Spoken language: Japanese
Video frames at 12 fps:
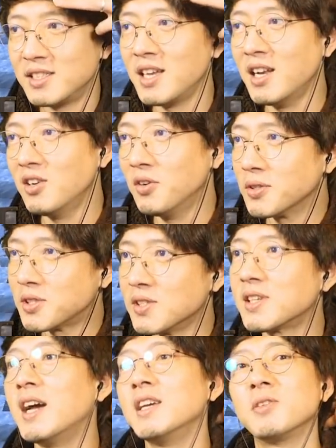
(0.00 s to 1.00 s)
全
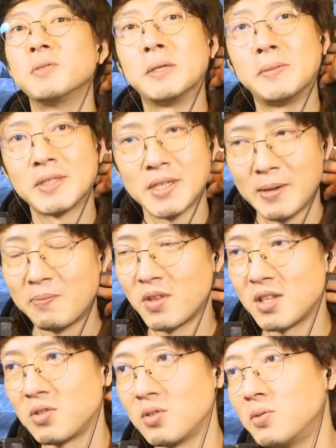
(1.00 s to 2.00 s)
ロス会でございました。
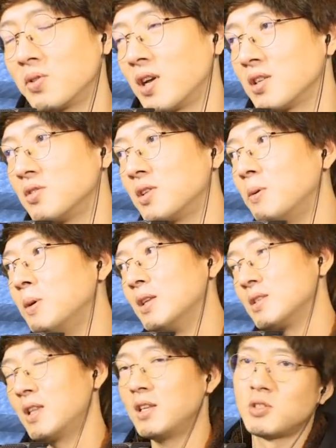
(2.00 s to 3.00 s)
で、その復活のために
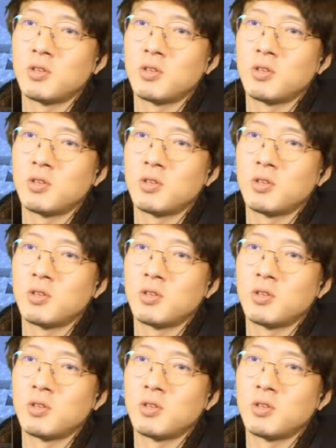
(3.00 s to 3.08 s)
ですね、